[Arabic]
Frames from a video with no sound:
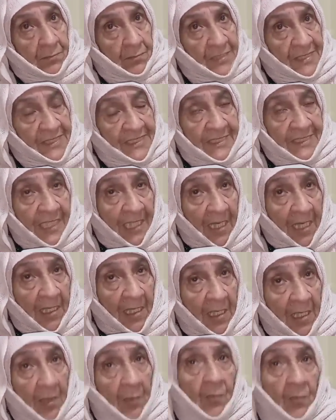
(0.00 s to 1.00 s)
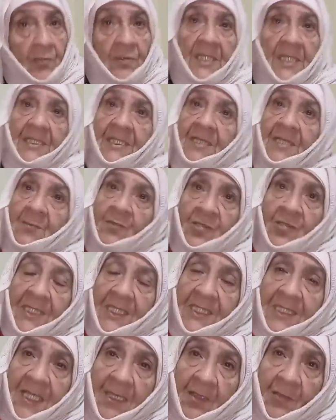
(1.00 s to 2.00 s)
مستراها ولا العلم
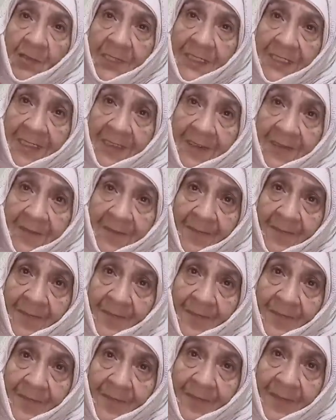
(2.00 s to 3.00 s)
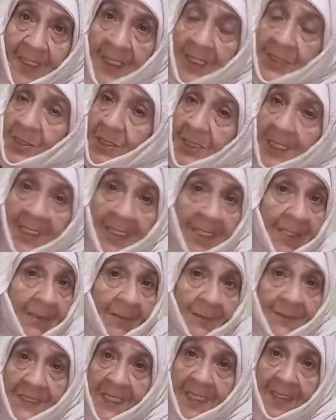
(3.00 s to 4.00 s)
لله ولدي هادشي اللي
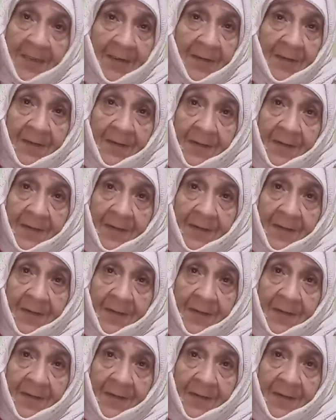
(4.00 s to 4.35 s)
عرفت انا